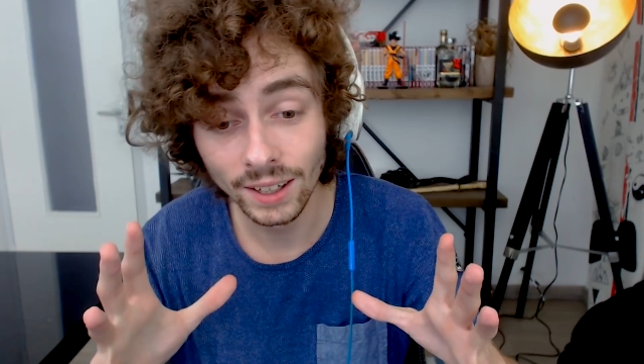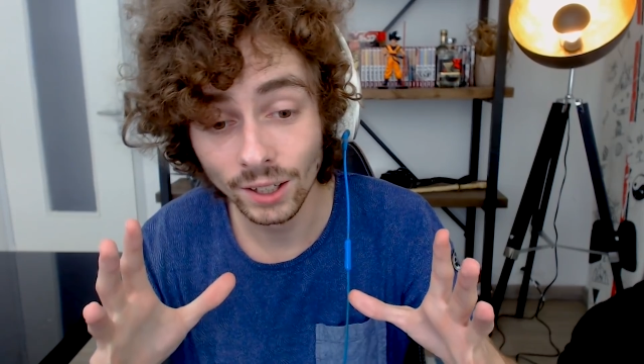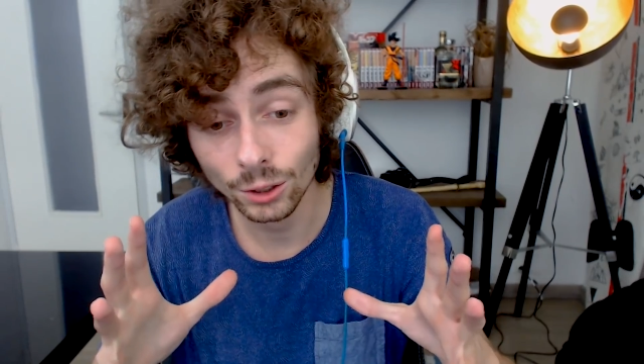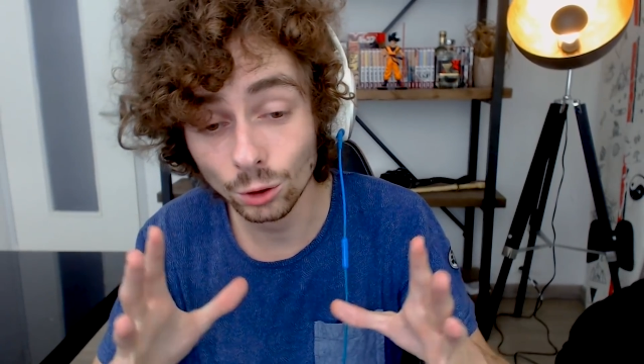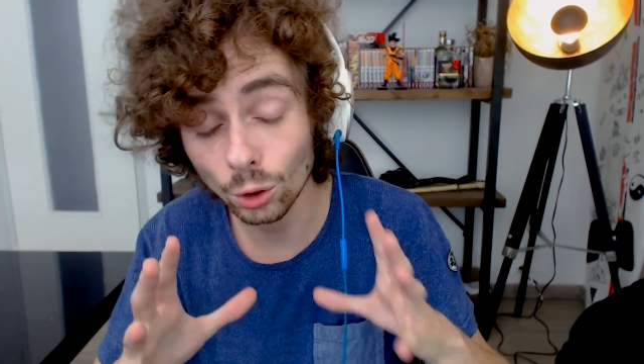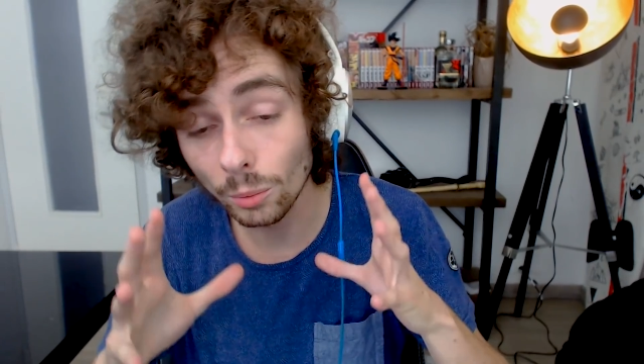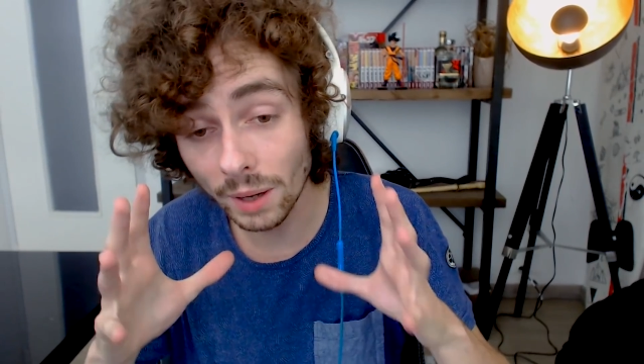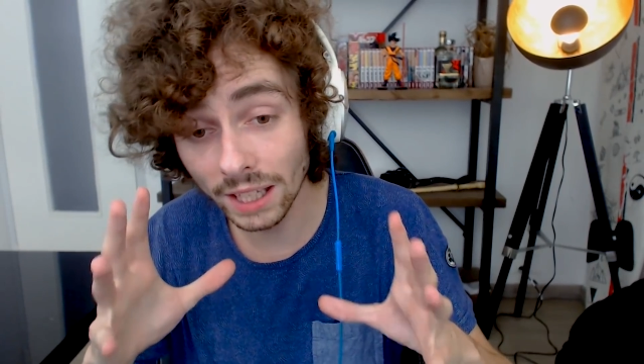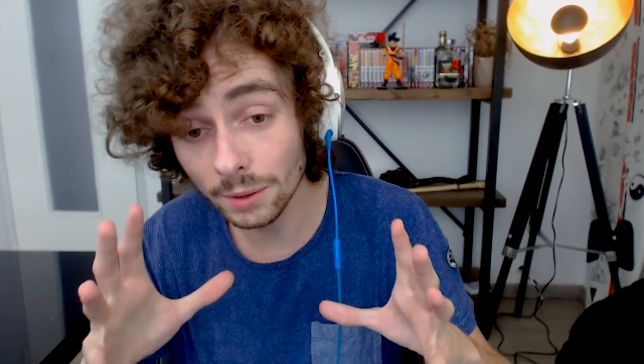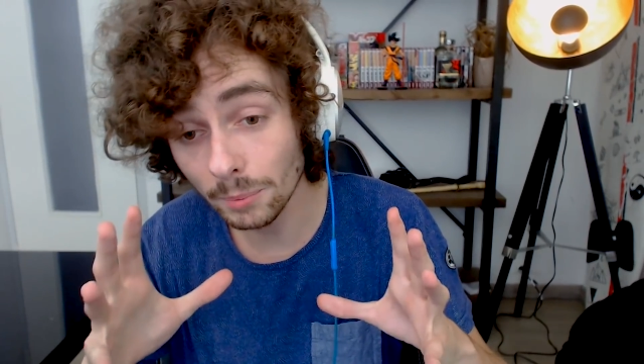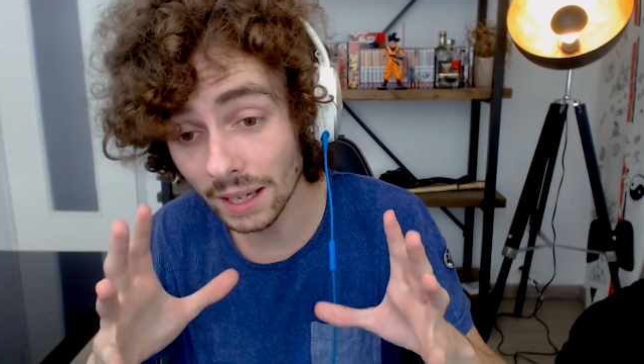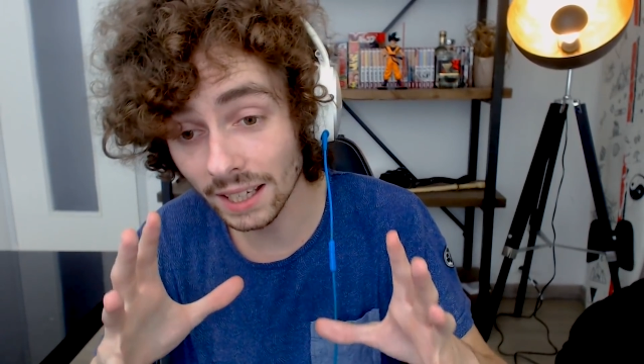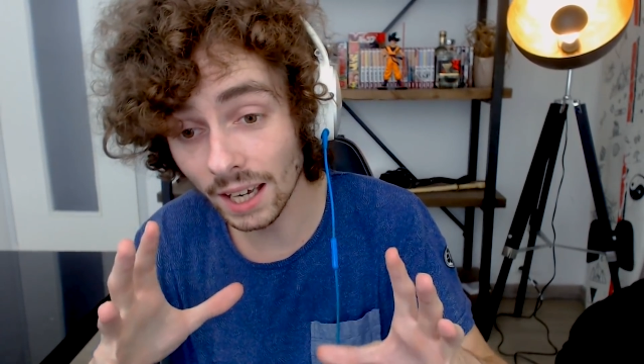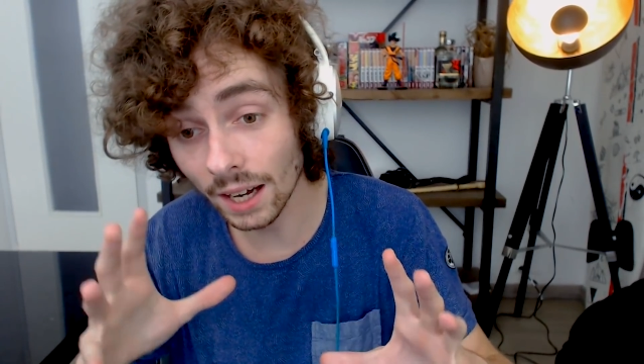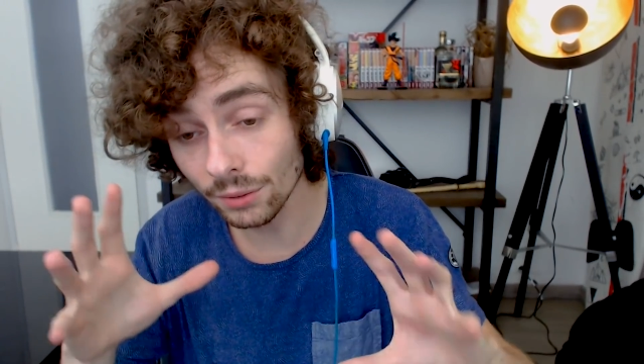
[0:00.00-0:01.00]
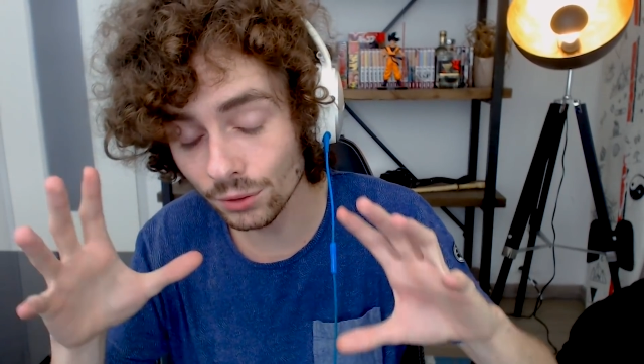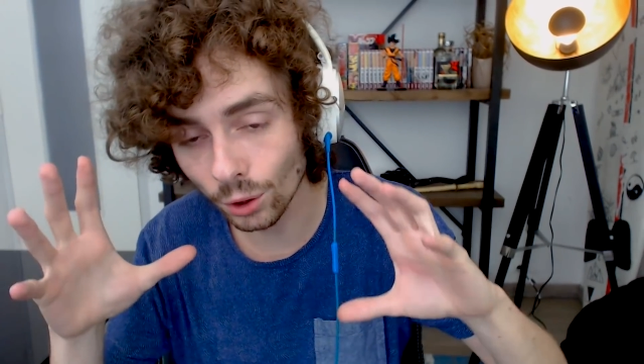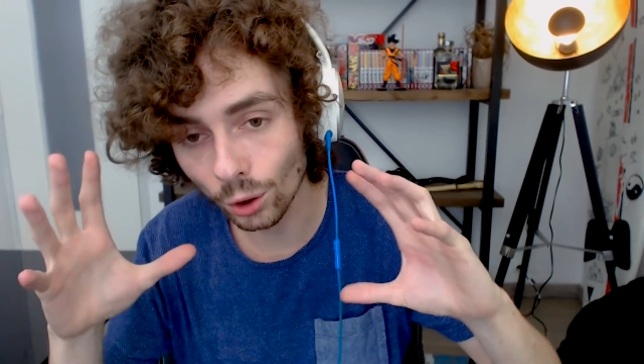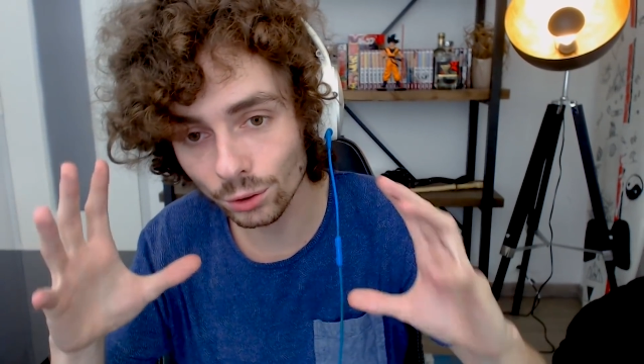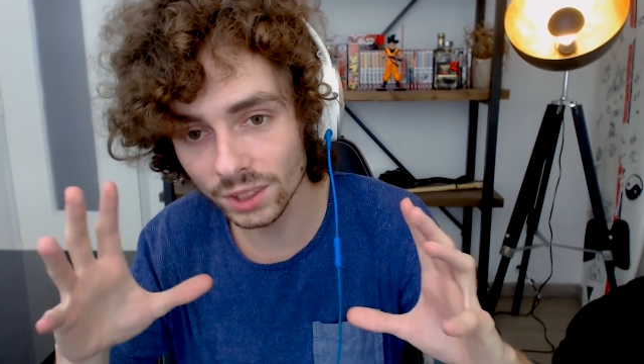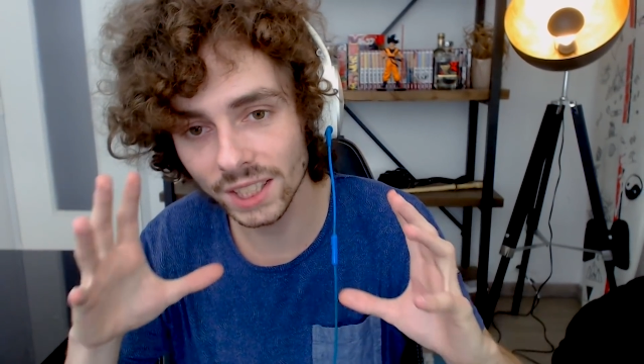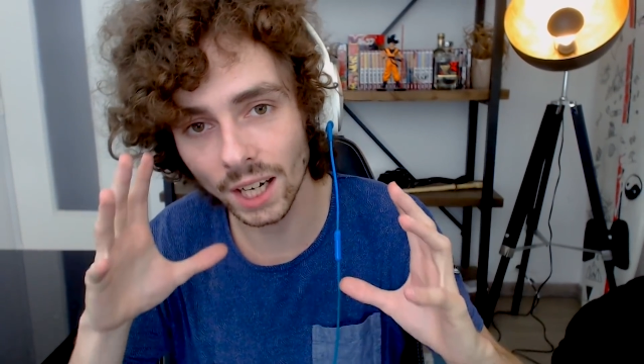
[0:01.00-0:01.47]
de mettre Minecraft
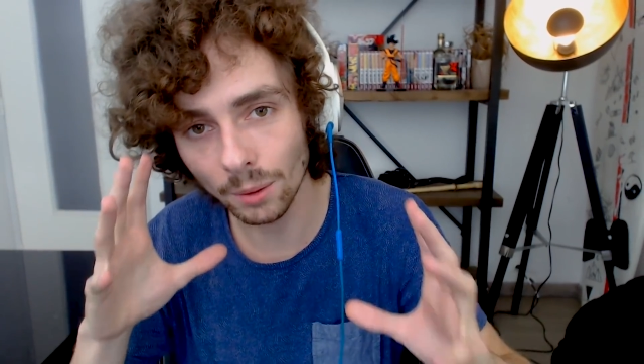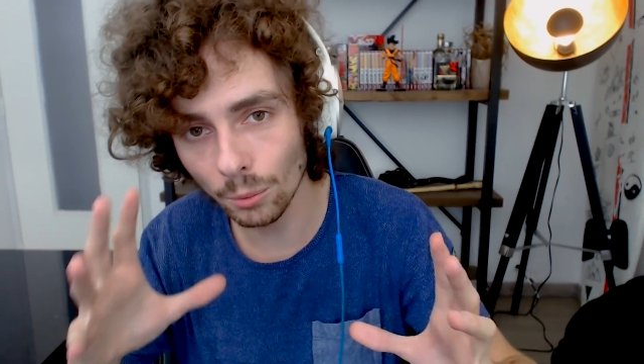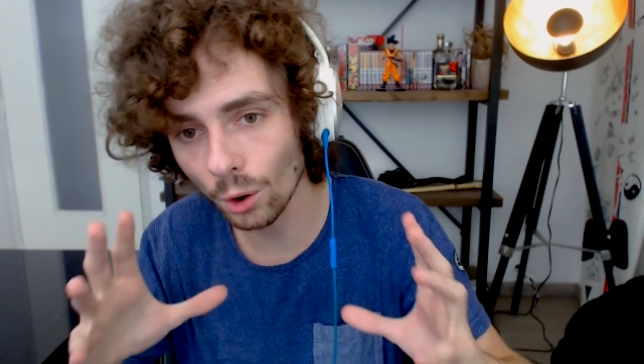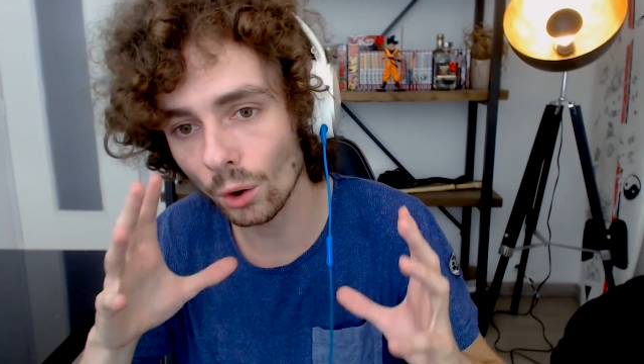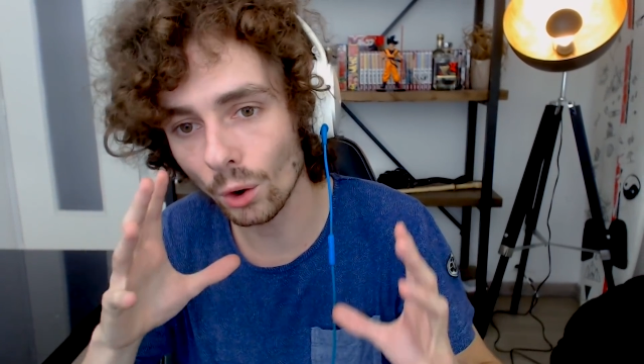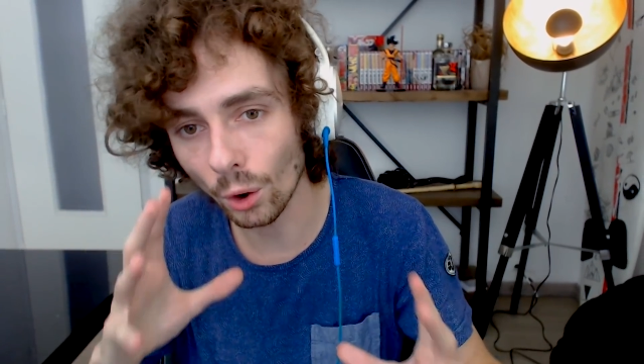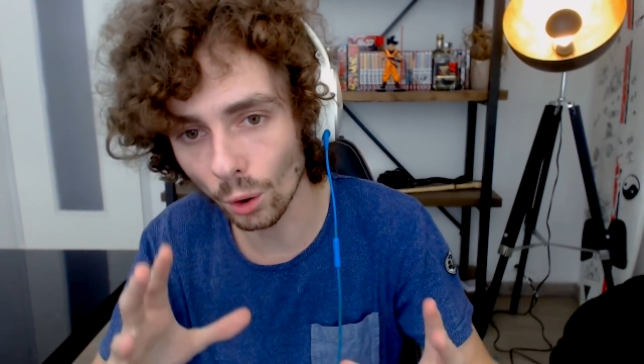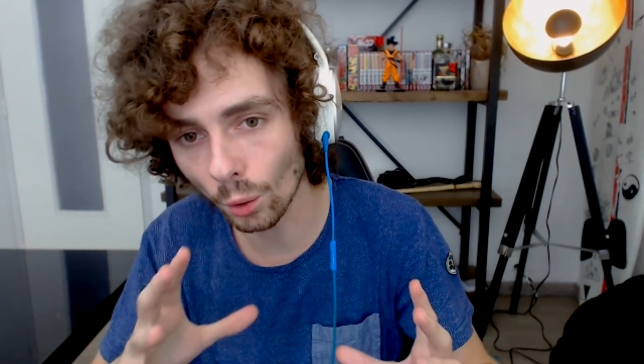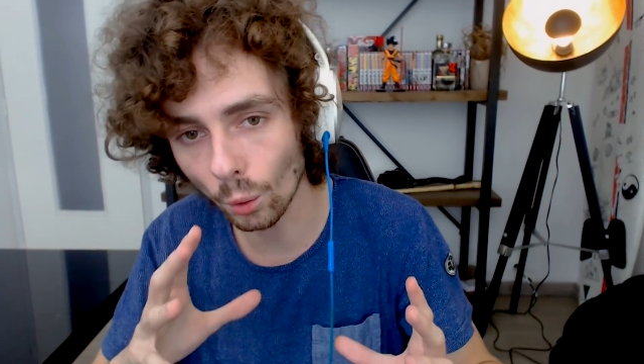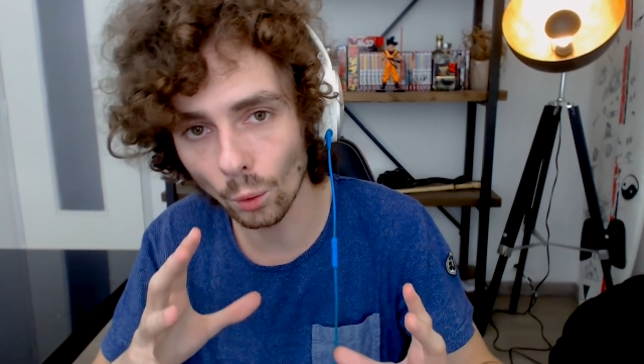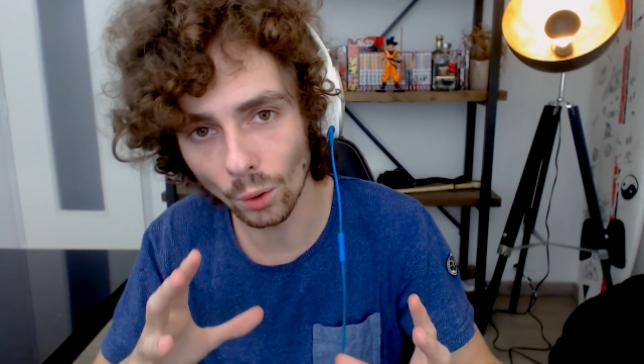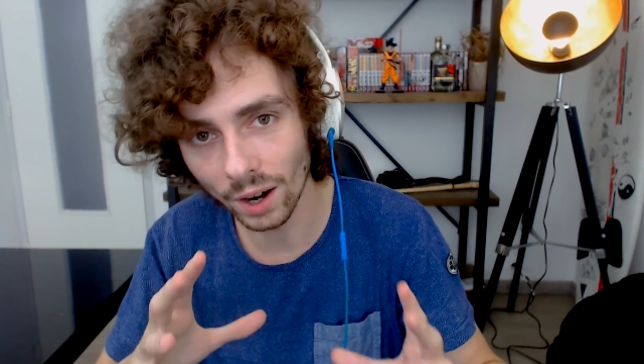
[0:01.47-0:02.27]
entièrement en rond.